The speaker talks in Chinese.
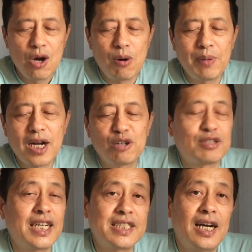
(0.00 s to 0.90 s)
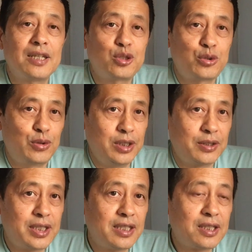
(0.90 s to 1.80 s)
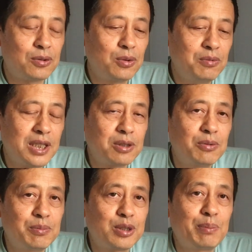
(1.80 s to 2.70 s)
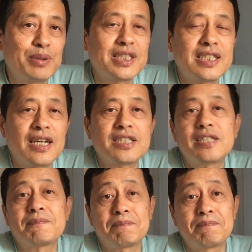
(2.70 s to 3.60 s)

我们告诉大家，所有这些承诺，为什么我们就不能相信？